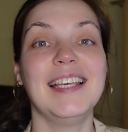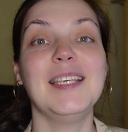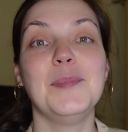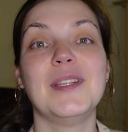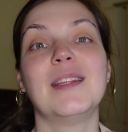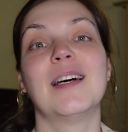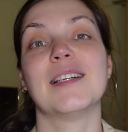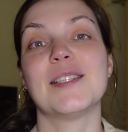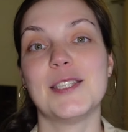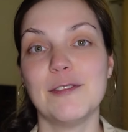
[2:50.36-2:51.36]

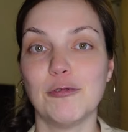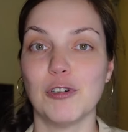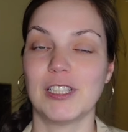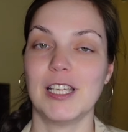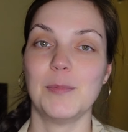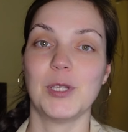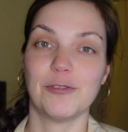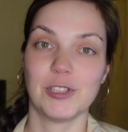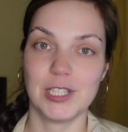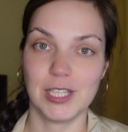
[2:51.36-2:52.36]
именно сегодня,
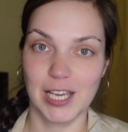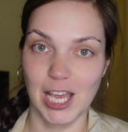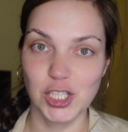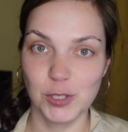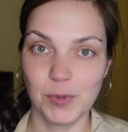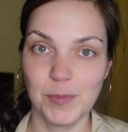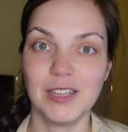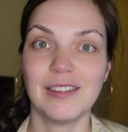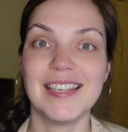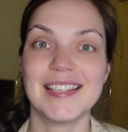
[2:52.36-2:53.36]
именно в настоящий
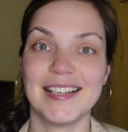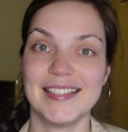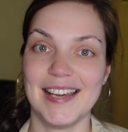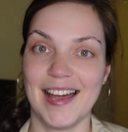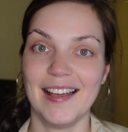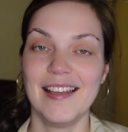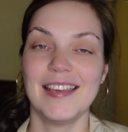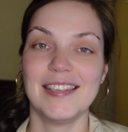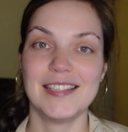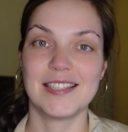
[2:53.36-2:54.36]
момент, исходя
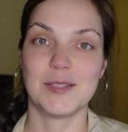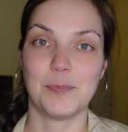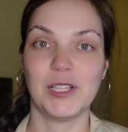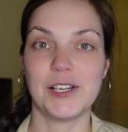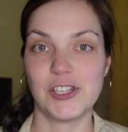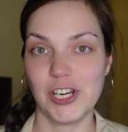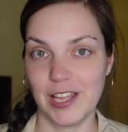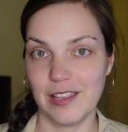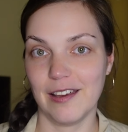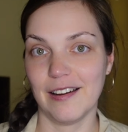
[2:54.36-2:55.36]
из
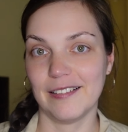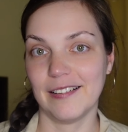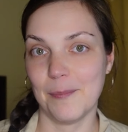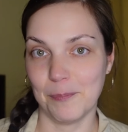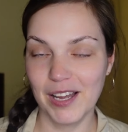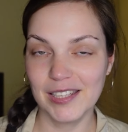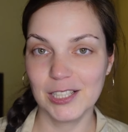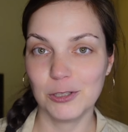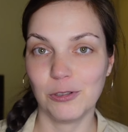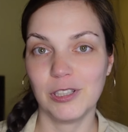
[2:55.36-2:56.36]
положения
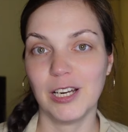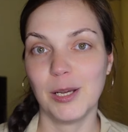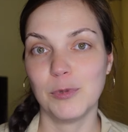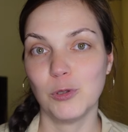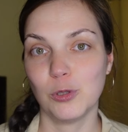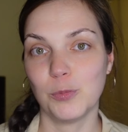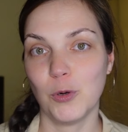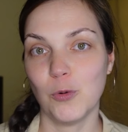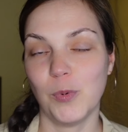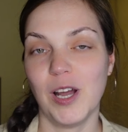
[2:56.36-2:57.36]
компании, которую она рекомендует
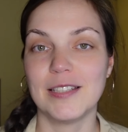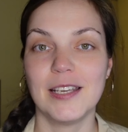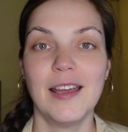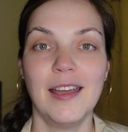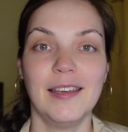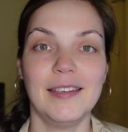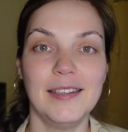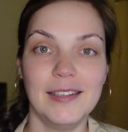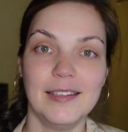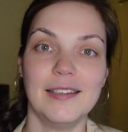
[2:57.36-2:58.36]
покупать,
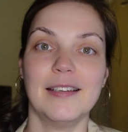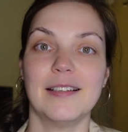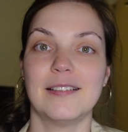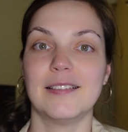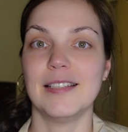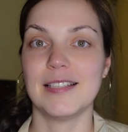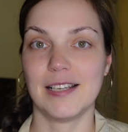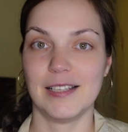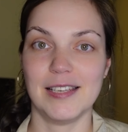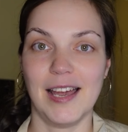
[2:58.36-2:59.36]
и э,
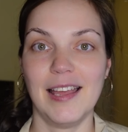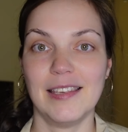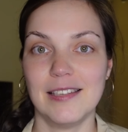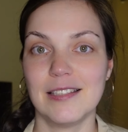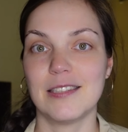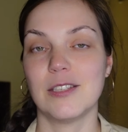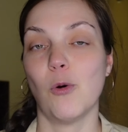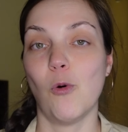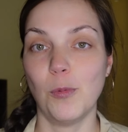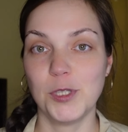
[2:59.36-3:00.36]
исходя из
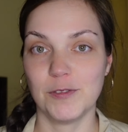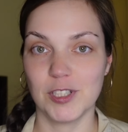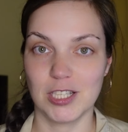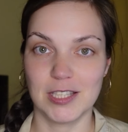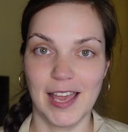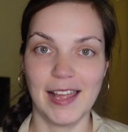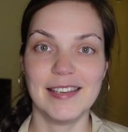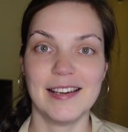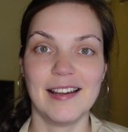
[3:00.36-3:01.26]
общего состояния